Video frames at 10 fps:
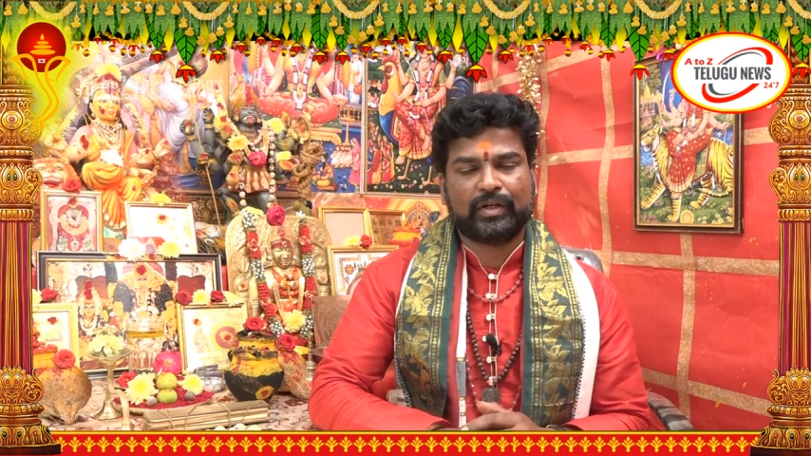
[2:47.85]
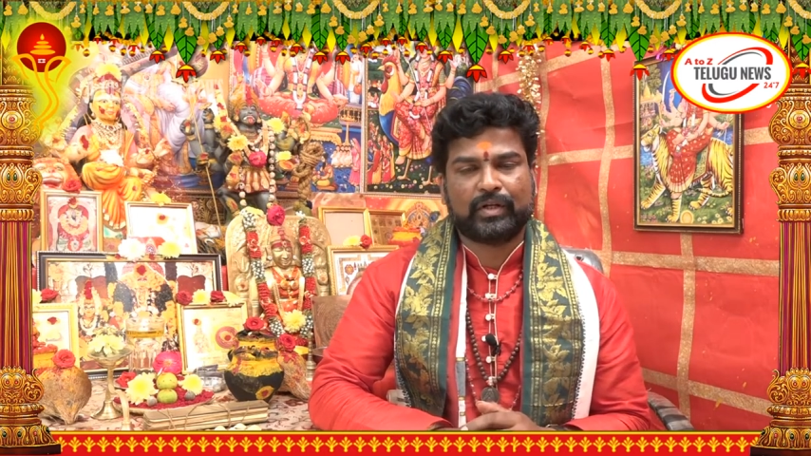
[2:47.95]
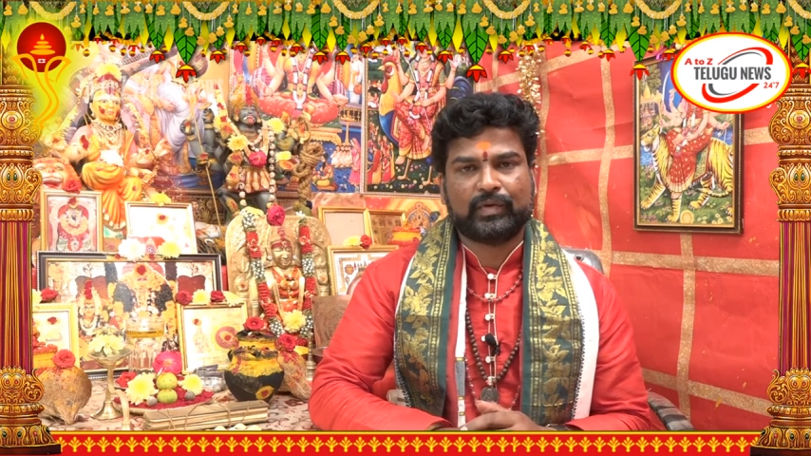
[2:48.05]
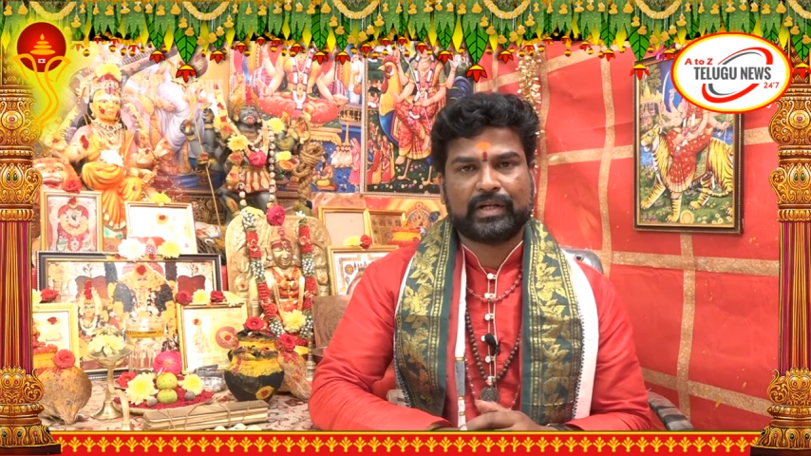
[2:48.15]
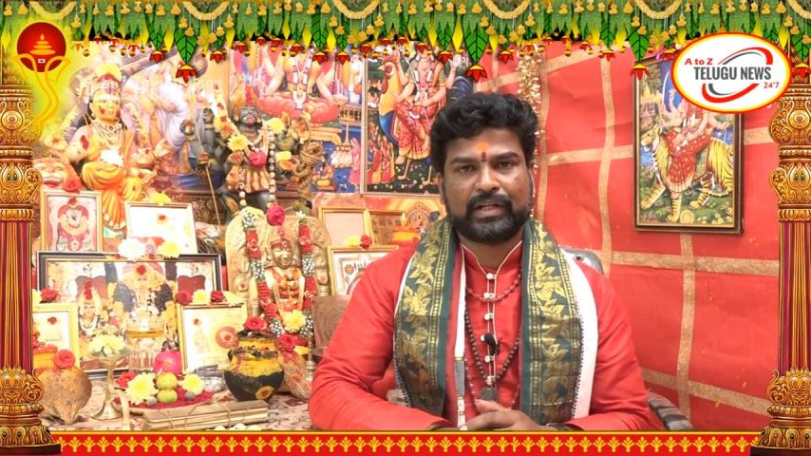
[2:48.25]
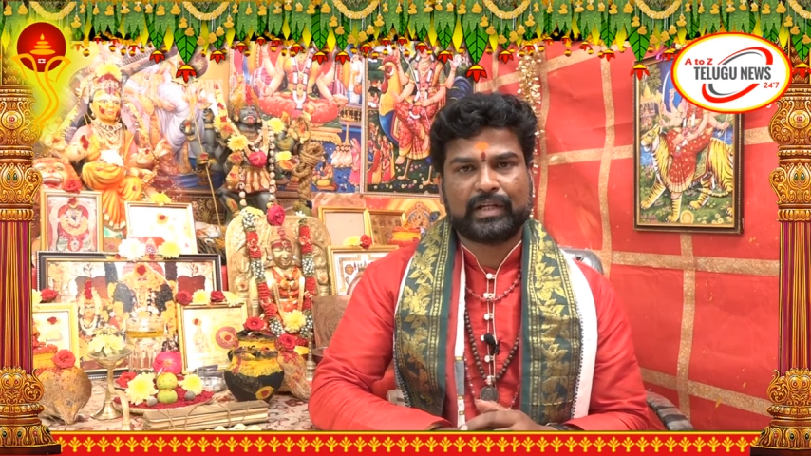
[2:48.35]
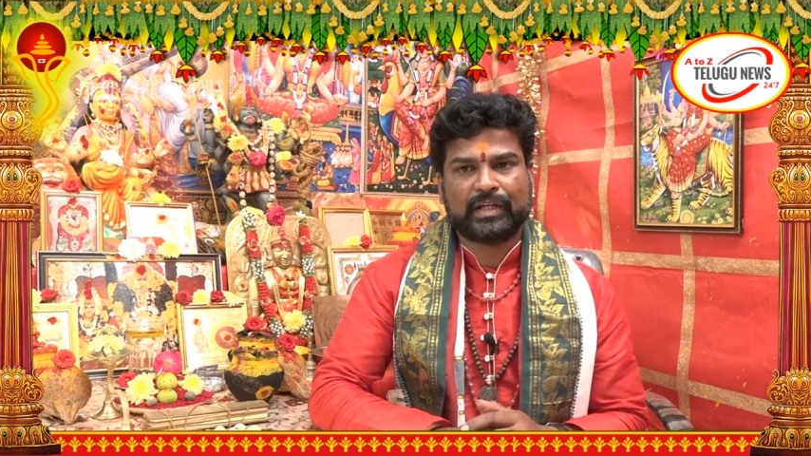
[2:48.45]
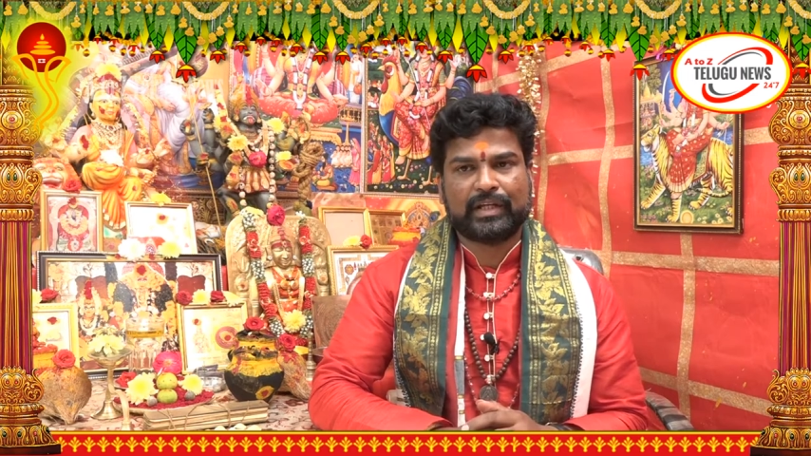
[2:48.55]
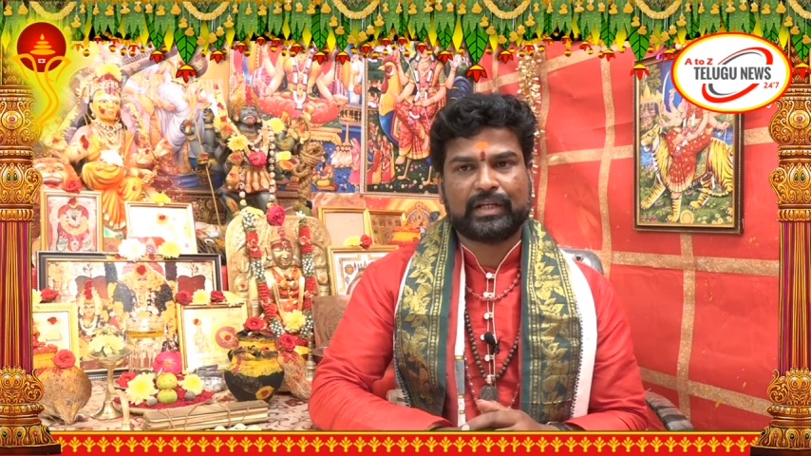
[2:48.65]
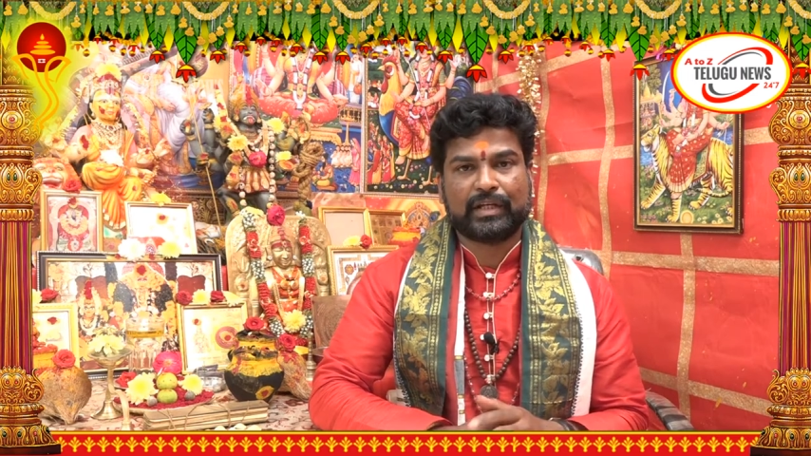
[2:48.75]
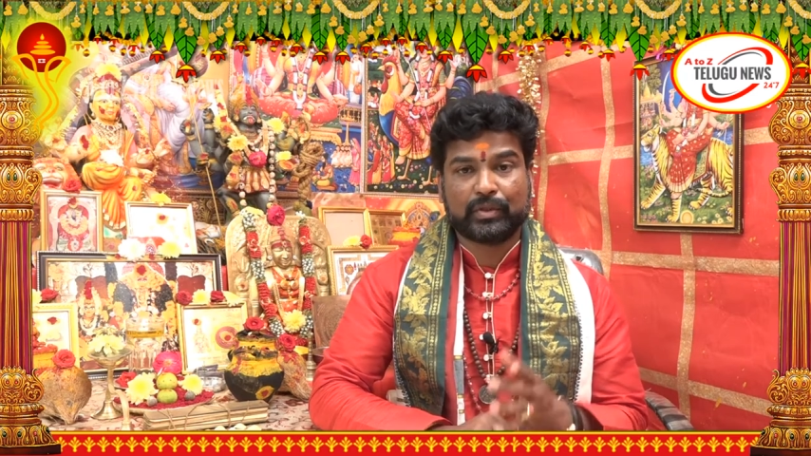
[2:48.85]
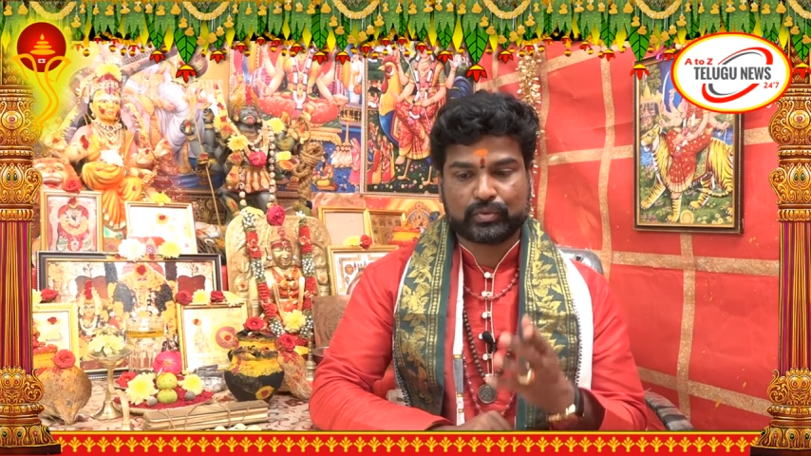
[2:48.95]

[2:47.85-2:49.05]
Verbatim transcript: ఇటువంటి ఎన్నో